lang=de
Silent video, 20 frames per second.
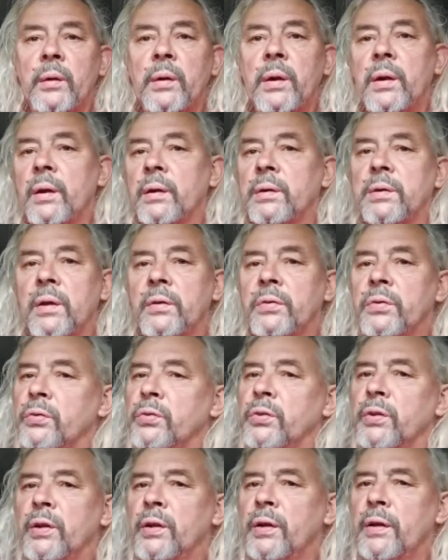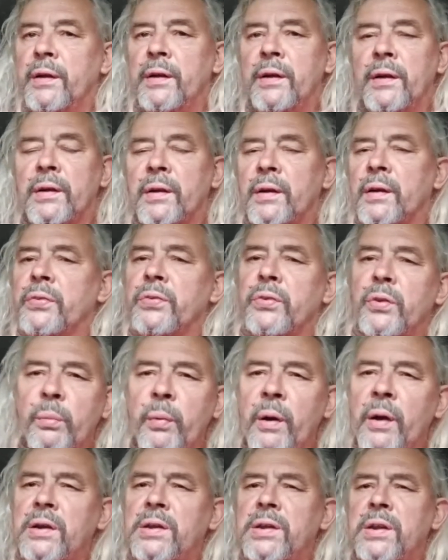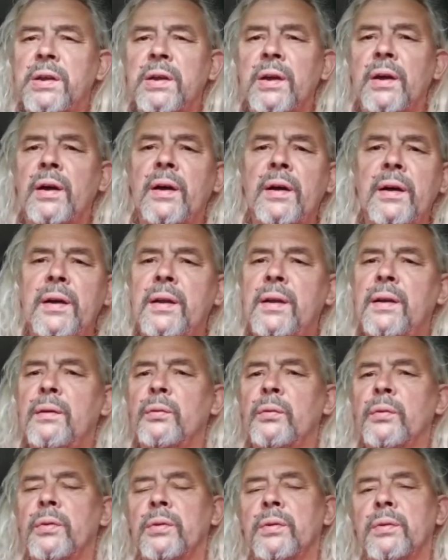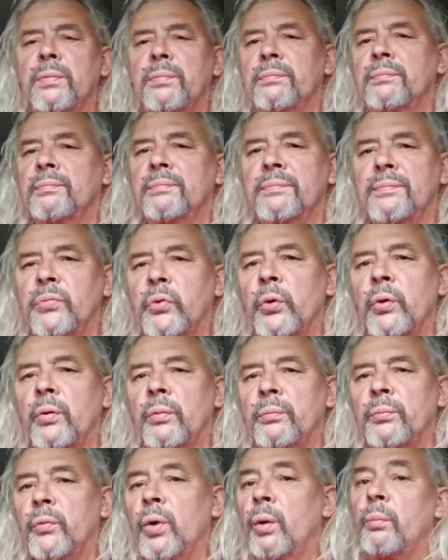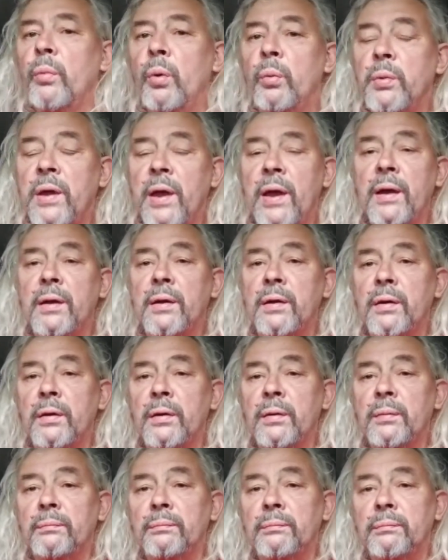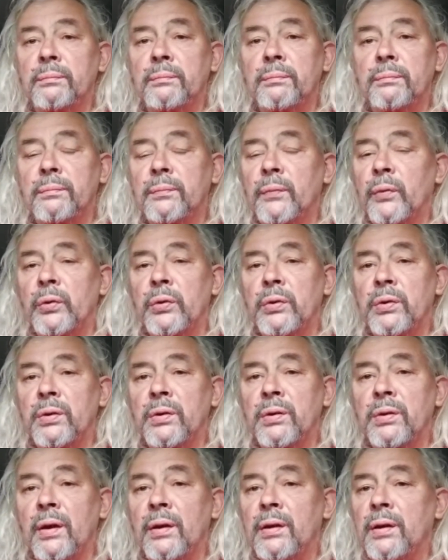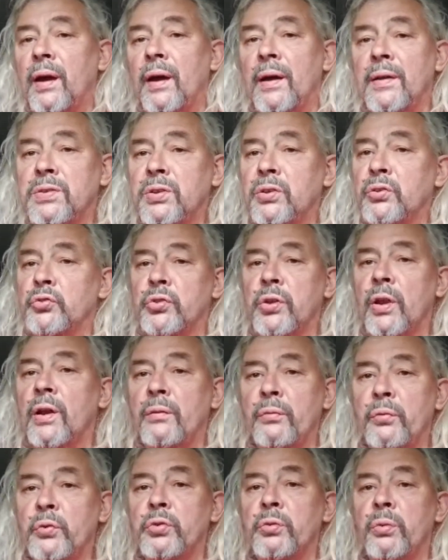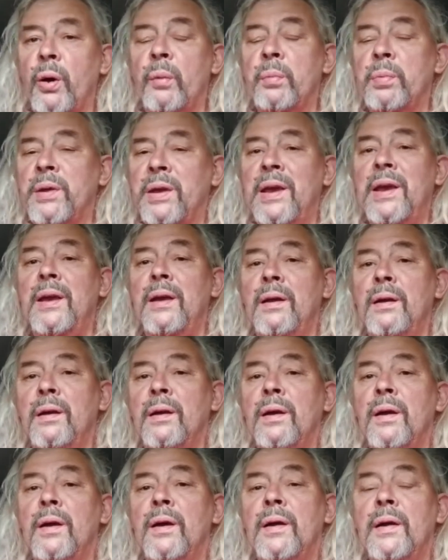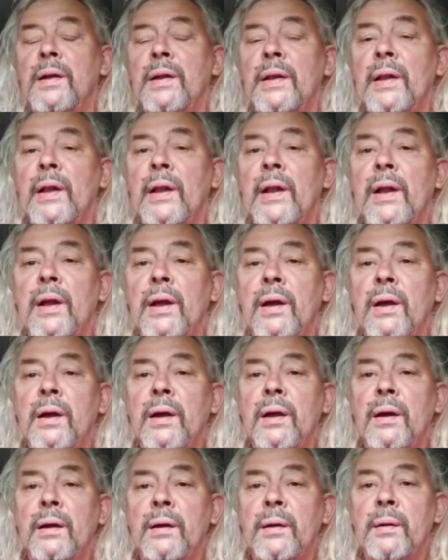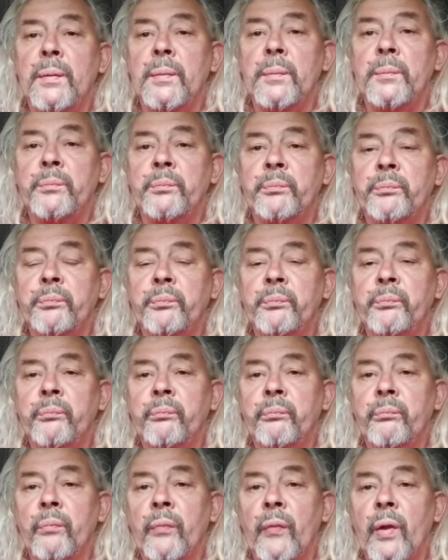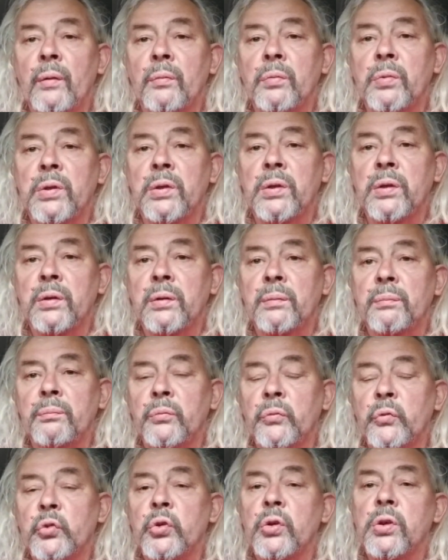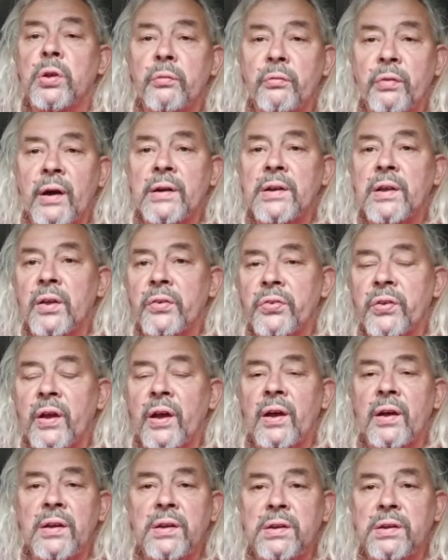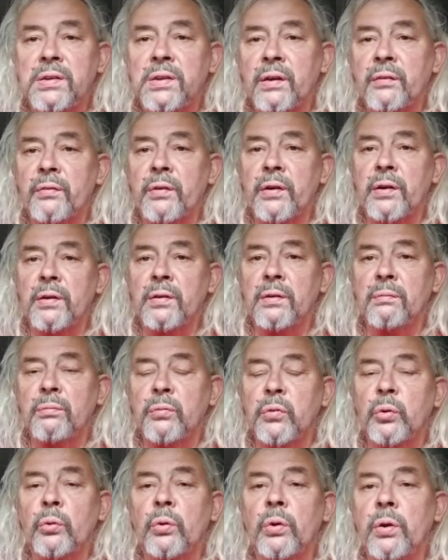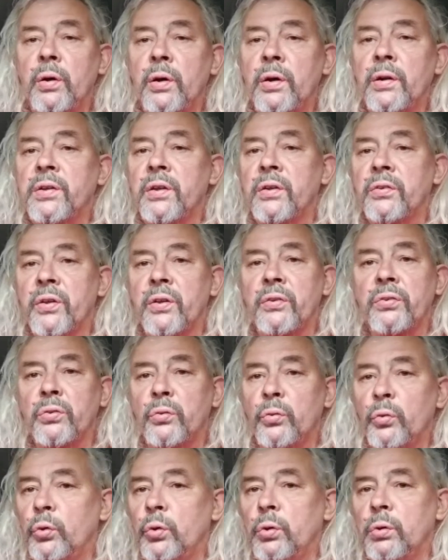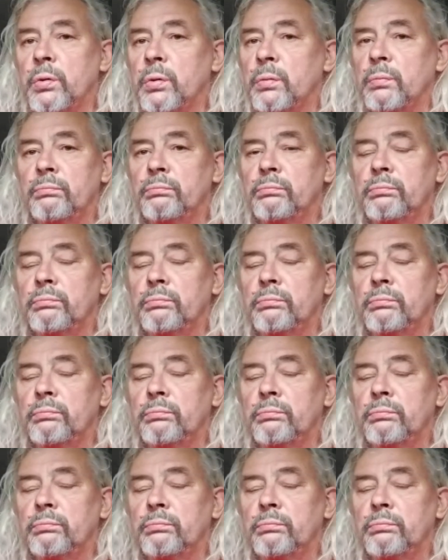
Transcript: Da dachte ich, das ist eine Gelegenheit. Da kann sie nochmal richtig rein und so, kommen um die Ecke ähm, und an der einzigen Stelle, wo es überhaupt ging. Ähm, und ähm, ein Stückchen weiter sah ich, da waren junge Leute, da saß ein Hund,